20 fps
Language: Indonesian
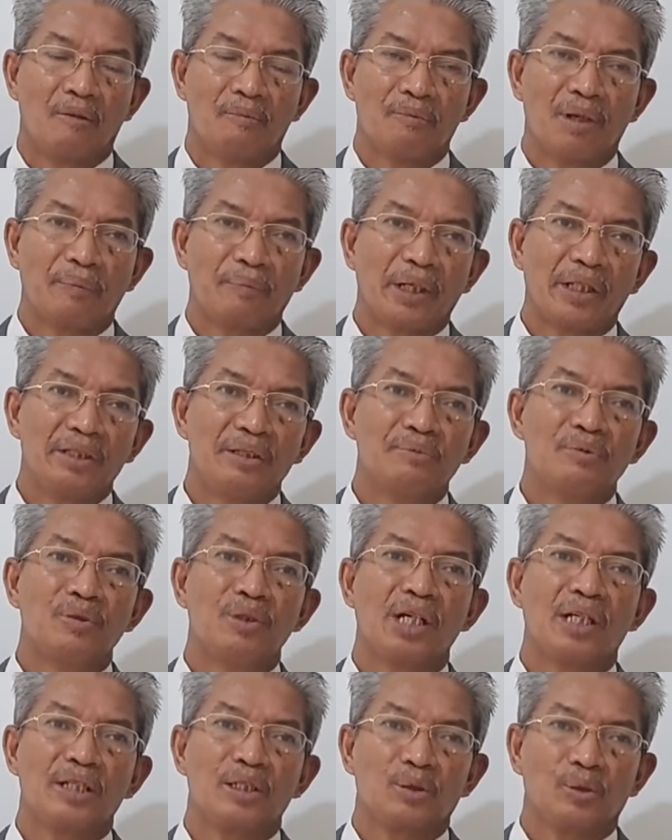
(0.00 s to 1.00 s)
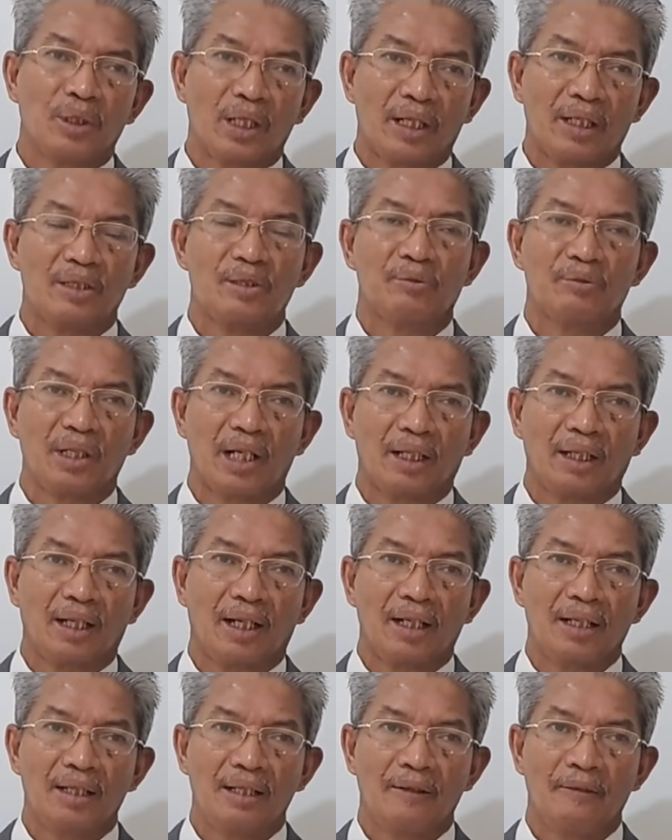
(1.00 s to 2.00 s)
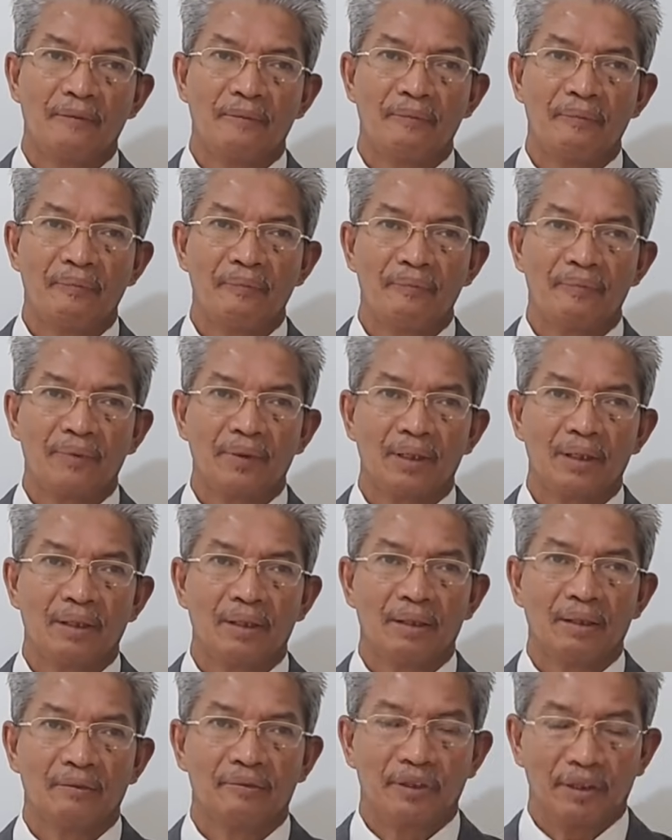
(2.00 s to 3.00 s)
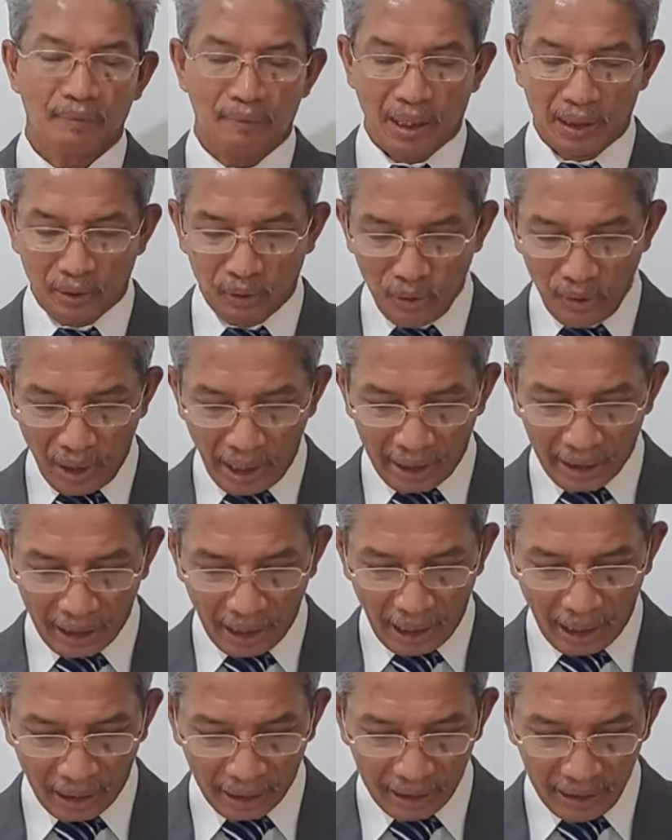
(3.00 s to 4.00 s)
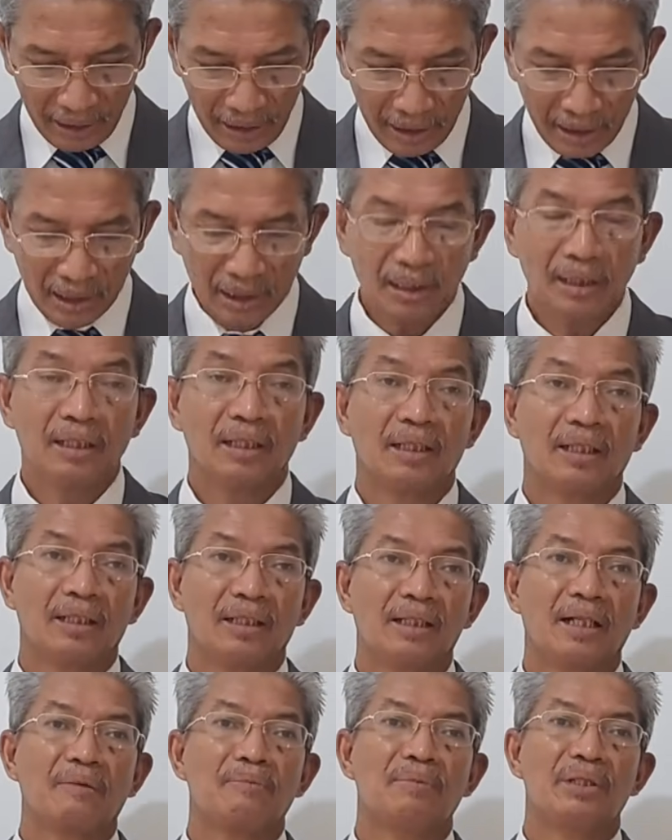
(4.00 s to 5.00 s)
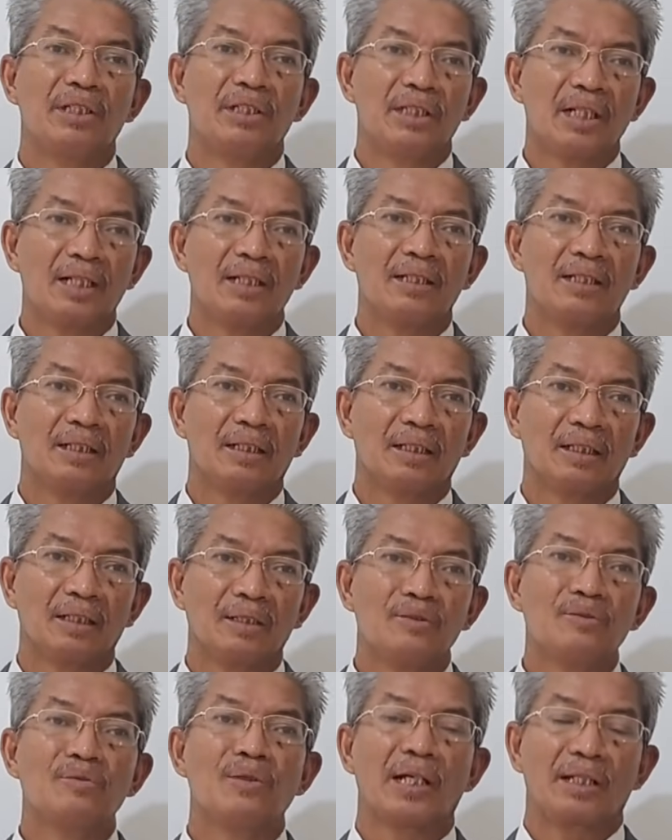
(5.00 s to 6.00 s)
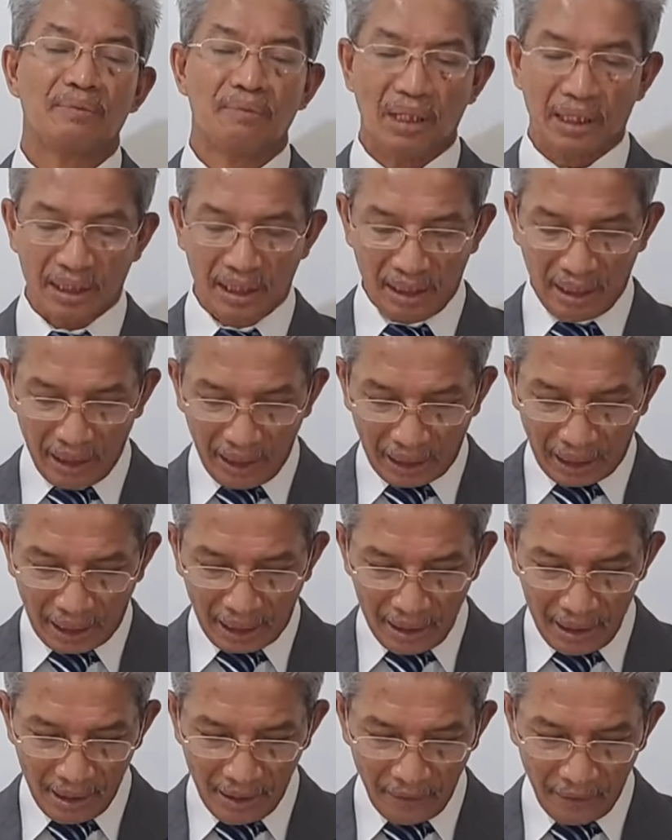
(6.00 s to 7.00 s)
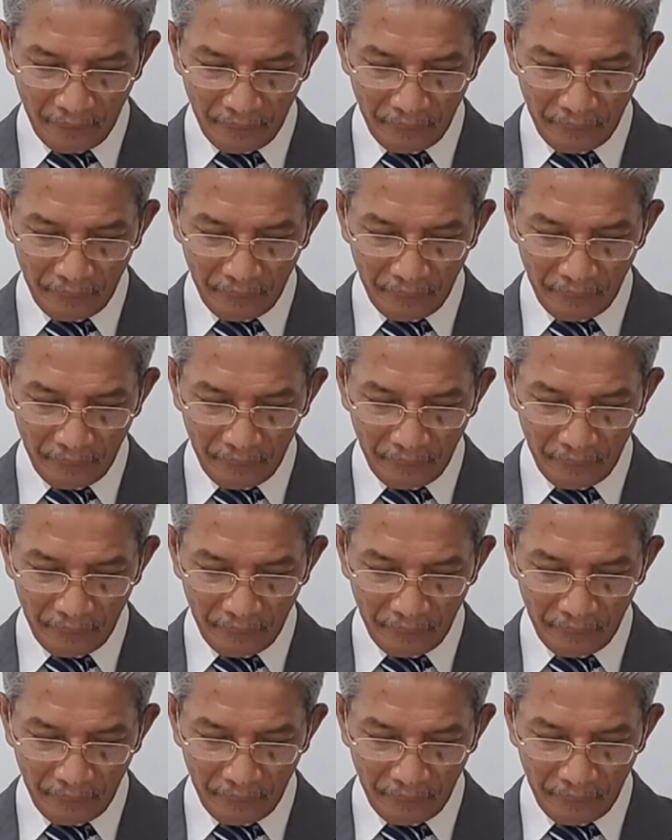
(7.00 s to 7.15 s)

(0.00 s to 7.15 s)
Bapak, Ibu, dan saudara-saudara, firman Tuhan hari ini yang menjadi renungan bagi kita